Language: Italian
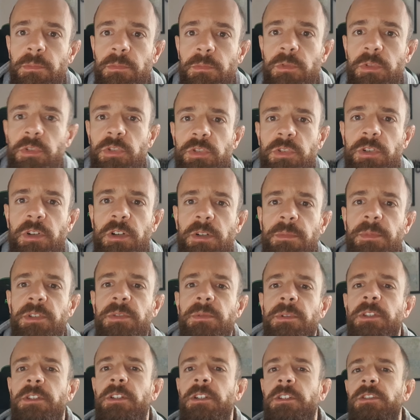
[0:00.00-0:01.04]
Buongiorno amici,
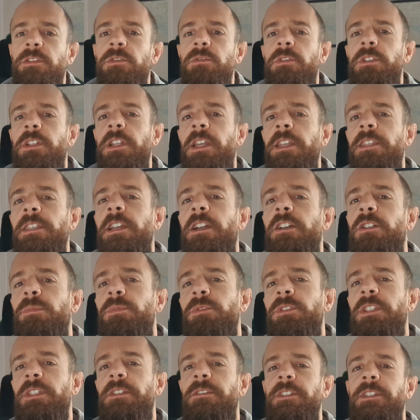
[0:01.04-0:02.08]
bentornati sul canale Jacopo
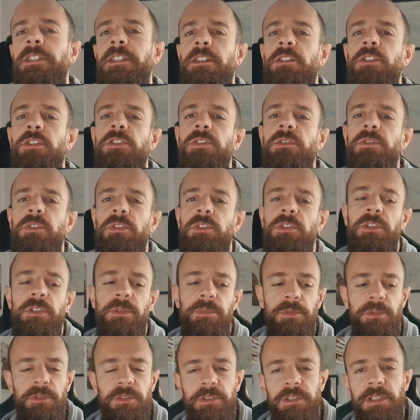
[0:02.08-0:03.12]
di Livitali. Oggi voglio
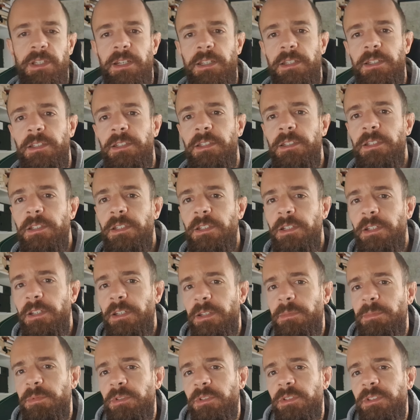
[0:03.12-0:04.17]

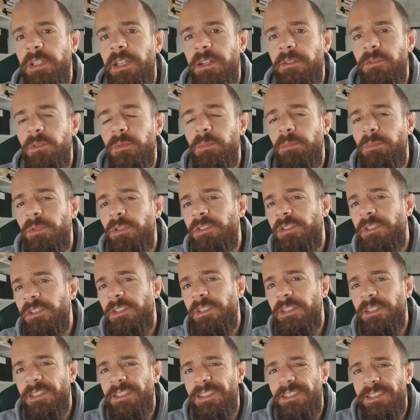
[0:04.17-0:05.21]
riportarvi un post
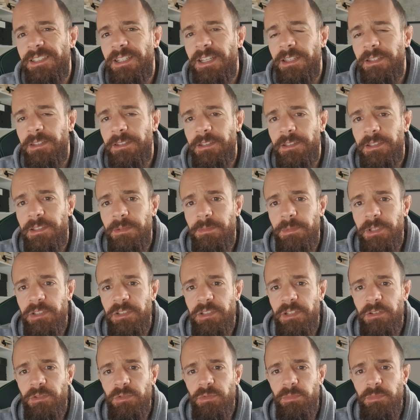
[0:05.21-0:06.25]
interessante che mi ha
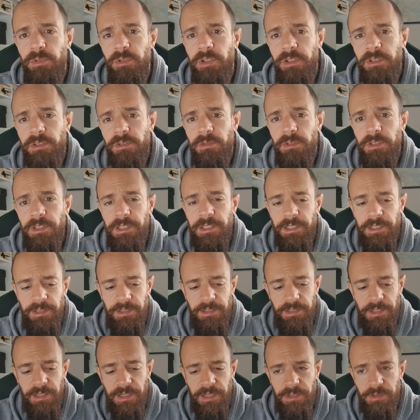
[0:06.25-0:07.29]
girato un mio ex collega
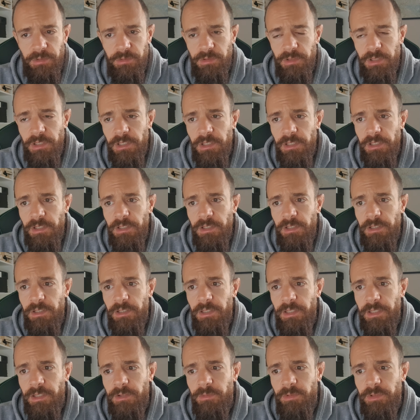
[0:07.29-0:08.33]
indiano.
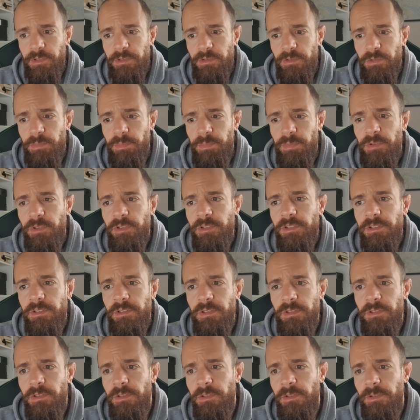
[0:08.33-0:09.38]
E questo post
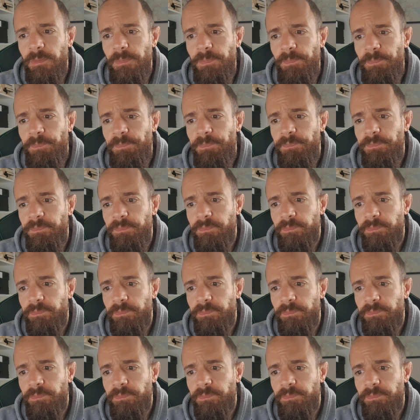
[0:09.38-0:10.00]
um,